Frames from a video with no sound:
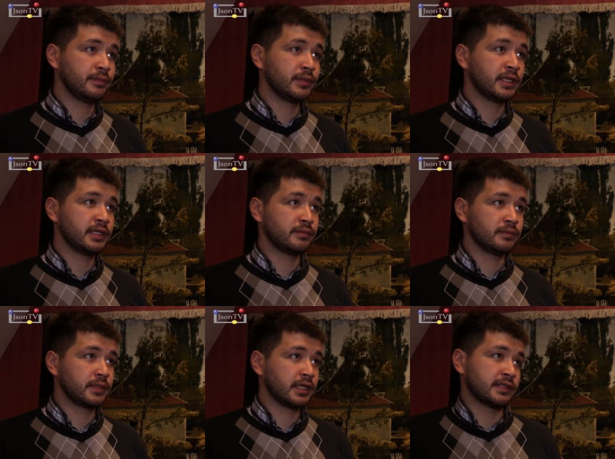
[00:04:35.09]
и мы на
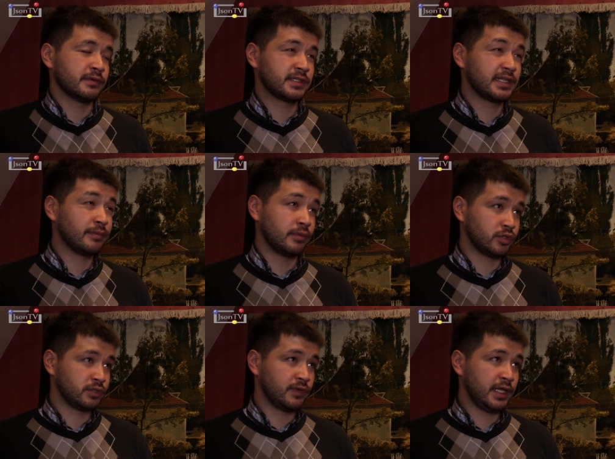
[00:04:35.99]
этом как-то слабо
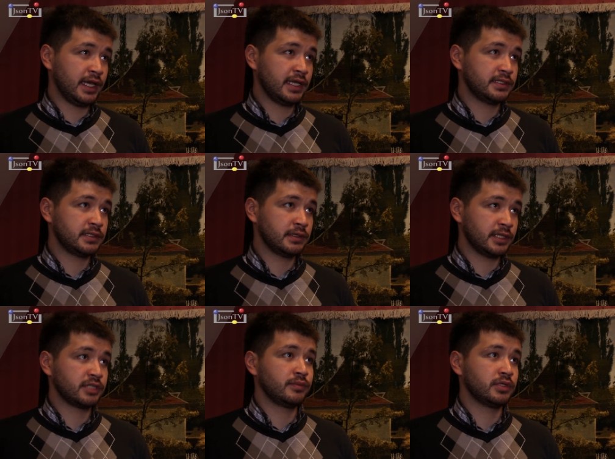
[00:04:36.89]
можем влиять э,
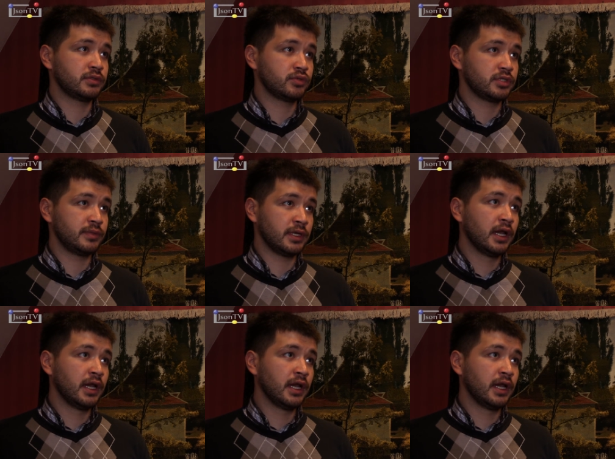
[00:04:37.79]
нашими ресурсами,